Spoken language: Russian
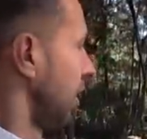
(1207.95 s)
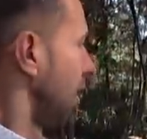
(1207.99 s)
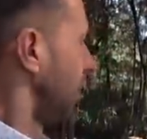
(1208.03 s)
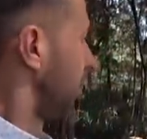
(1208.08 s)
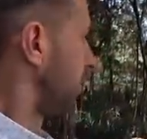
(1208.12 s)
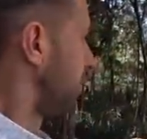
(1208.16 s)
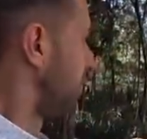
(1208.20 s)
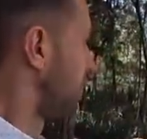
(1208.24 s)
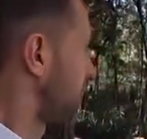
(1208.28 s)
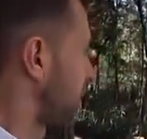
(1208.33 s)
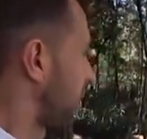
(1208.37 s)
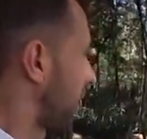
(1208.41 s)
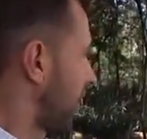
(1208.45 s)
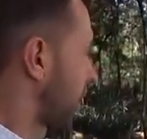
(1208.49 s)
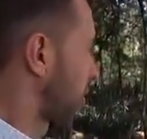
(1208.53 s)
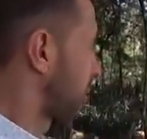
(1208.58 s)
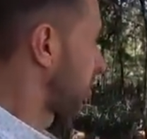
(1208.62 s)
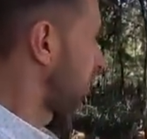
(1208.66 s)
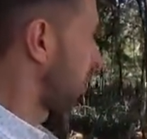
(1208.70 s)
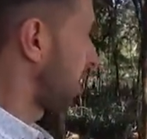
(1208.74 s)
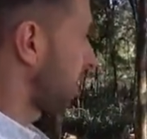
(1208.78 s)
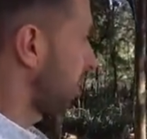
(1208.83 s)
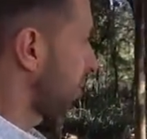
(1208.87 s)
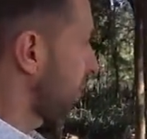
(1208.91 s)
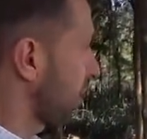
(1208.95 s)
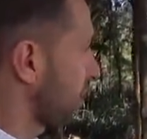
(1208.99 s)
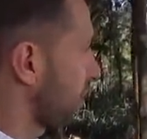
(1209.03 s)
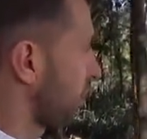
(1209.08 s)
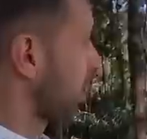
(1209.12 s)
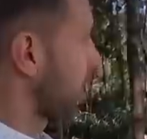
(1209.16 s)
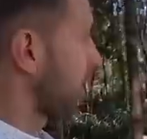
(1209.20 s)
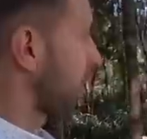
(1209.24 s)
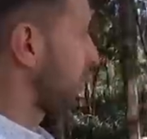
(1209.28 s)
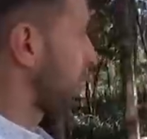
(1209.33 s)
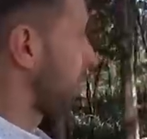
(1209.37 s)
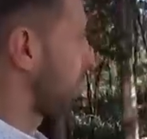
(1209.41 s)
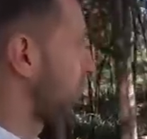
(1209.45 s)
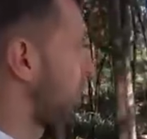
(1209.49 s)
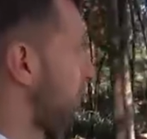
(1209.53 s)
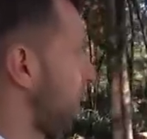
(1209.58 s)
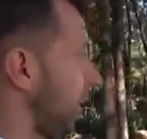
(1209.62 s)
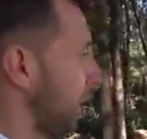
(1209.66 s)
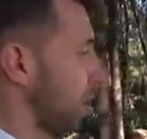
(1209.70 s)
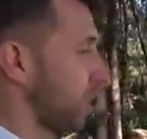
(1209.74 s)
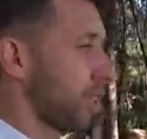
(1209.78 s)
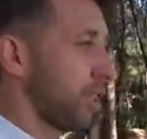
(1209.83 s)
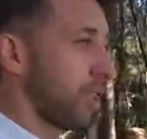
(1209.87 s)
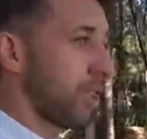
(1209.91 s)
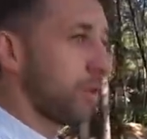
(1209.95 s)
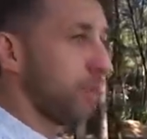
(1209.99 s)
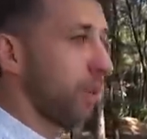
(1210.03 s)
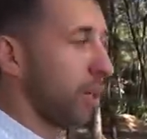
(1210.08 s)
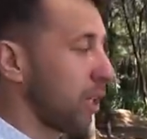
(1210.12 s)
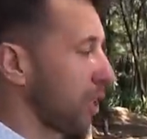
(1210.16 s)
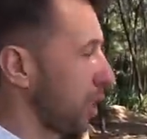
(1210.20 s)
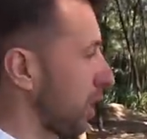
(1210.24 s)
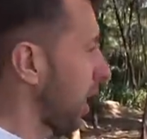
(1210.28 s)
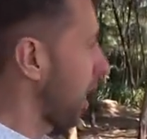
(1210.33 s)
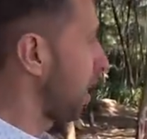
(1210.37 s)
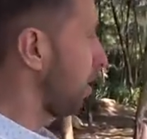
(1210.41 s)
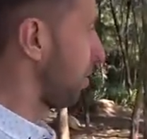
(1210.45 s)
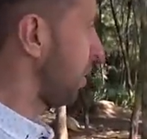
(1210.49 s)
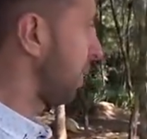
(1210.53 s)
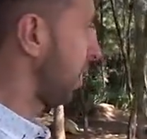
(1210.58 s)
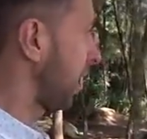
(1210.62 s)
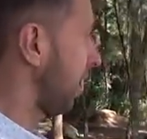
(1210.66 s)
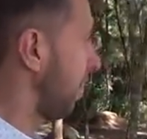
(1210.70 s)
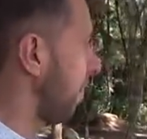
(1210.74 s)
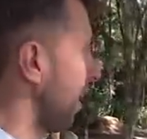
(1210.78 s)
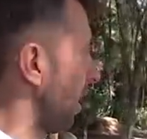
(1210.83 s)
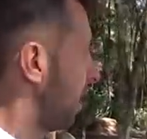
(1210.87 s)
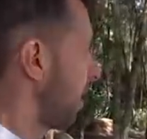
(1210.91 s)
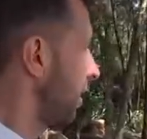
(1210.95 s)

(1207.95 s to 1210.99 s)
Вот, так что давайте посмотрим этот пляж. Здесь большая береговая